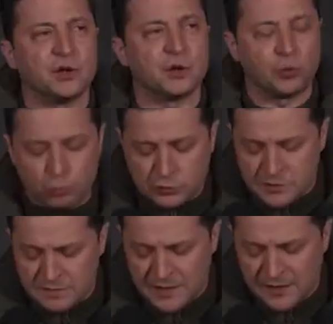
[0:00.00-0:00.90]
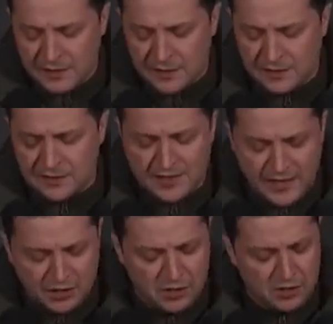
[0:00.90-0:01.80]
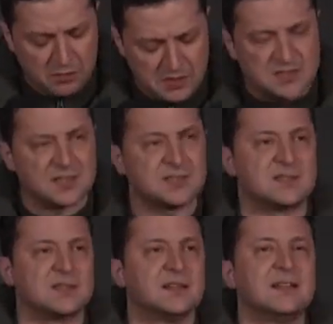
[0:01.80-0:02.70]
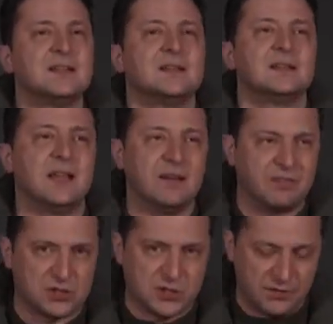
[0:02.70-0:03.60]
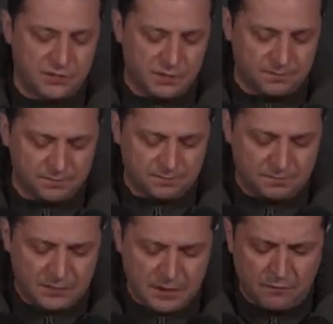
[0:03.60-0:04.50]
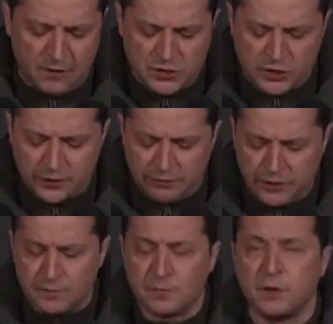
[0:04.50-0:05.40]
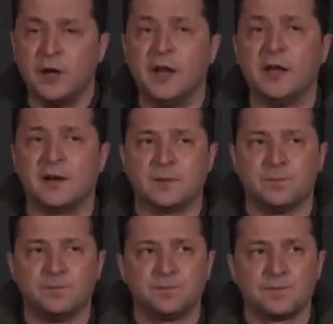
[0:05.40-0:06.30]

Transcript: и ее готовности к любым изменениям оперативной ситуации. Также объявлено о мерах так